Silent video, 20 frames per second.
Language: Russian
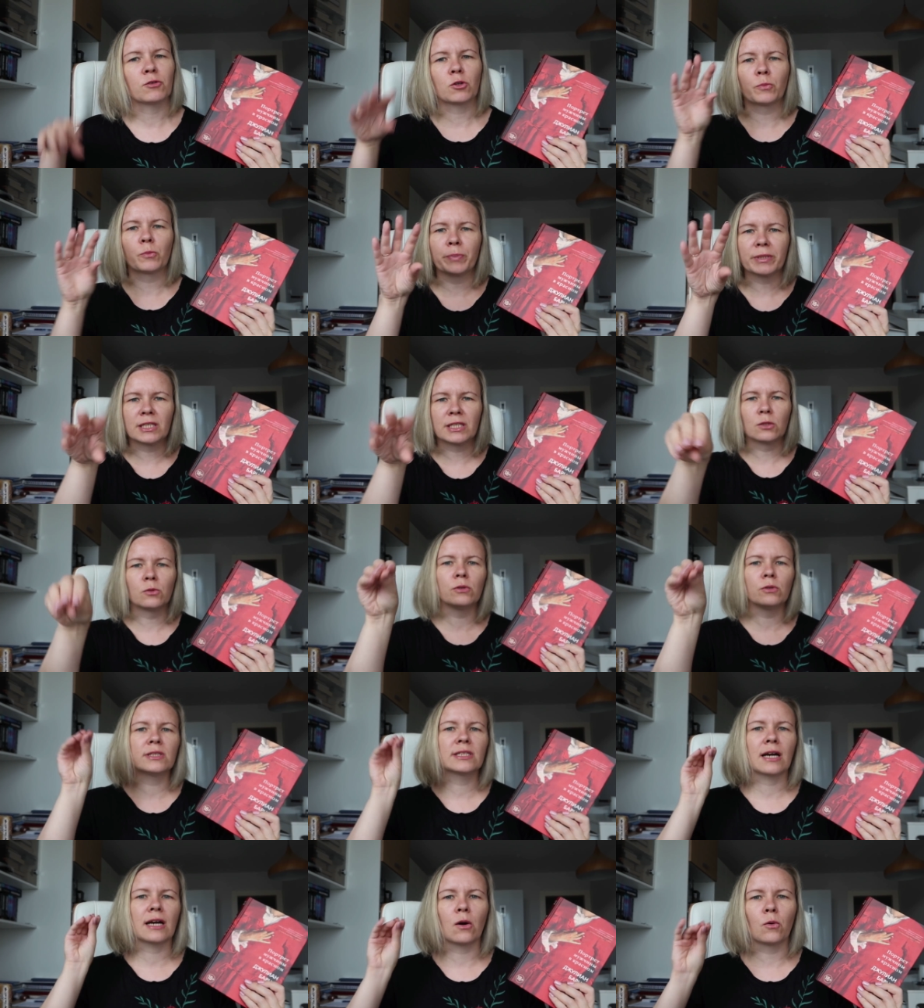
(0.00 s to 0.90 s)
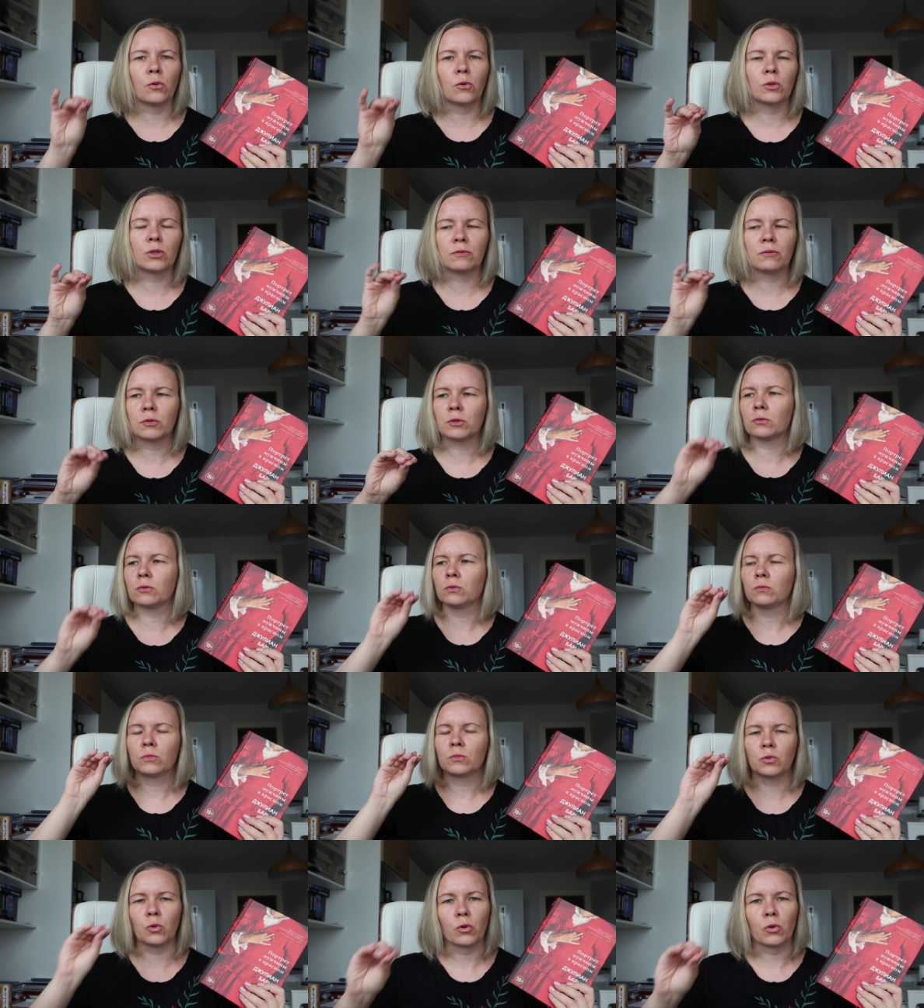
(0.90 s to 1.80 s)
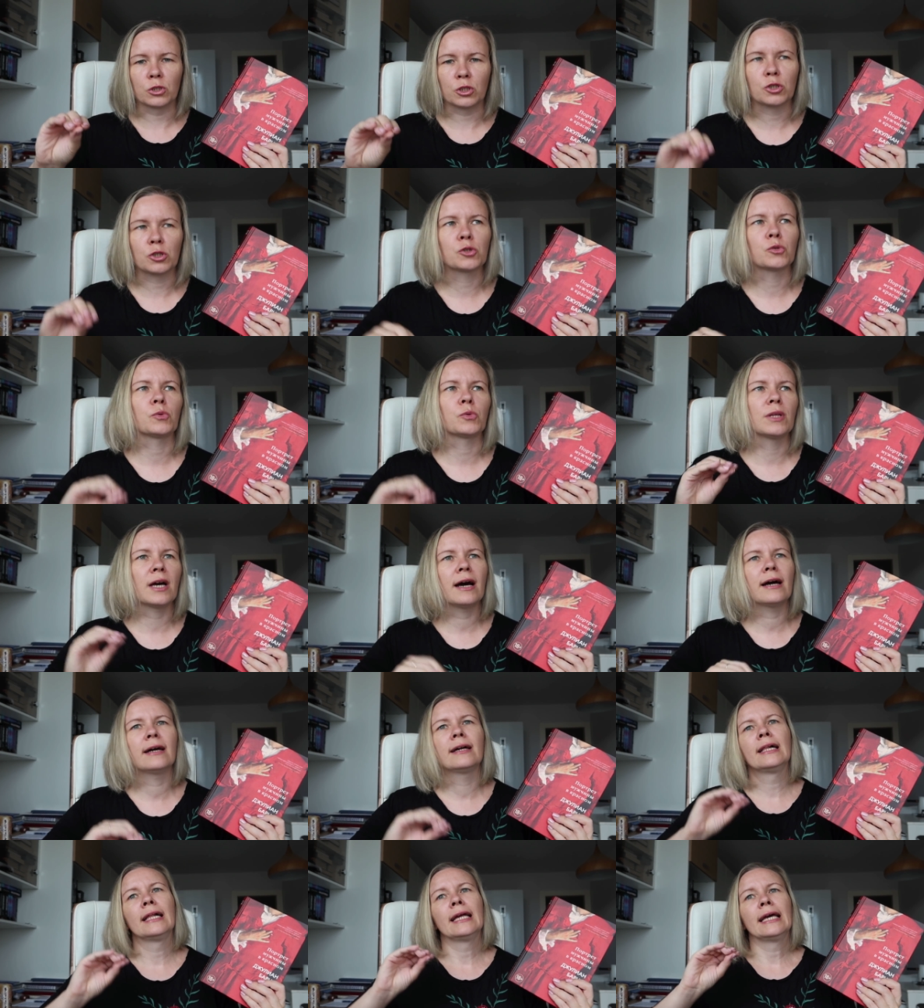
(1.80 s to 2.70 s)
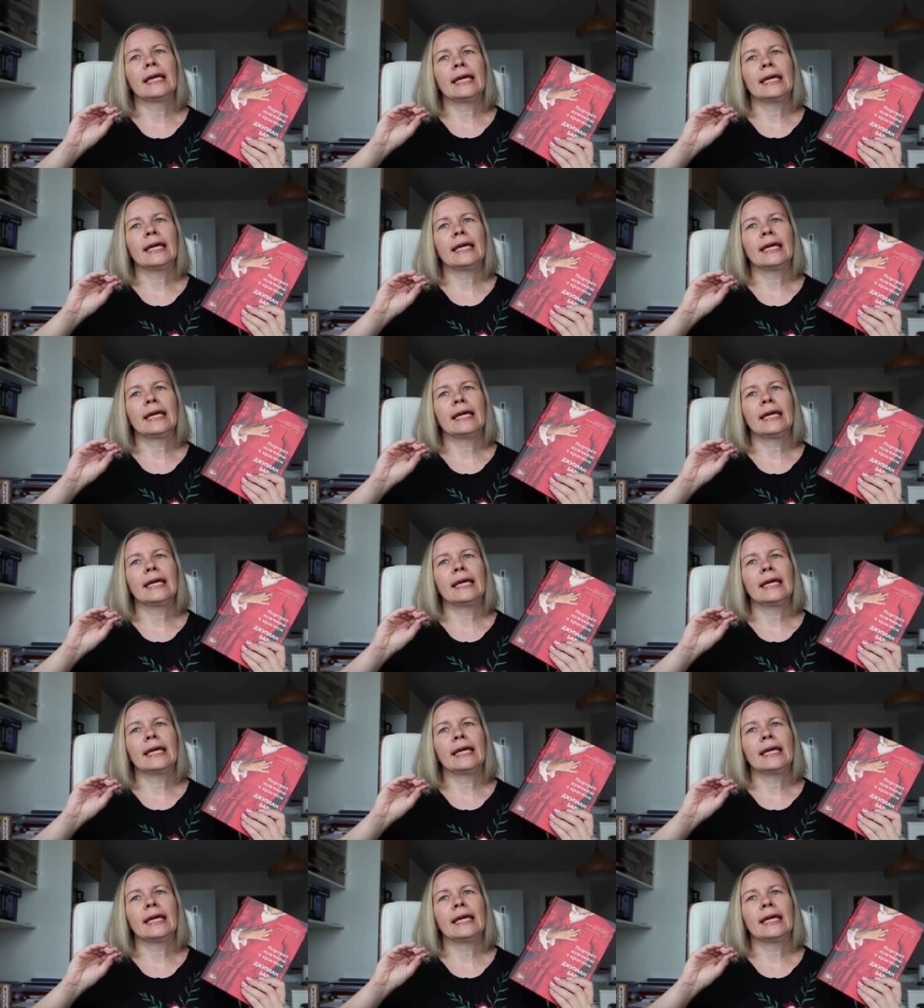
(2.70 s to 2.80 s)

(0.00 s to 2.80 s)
Вот он потянул за какую-то вот точечку, да,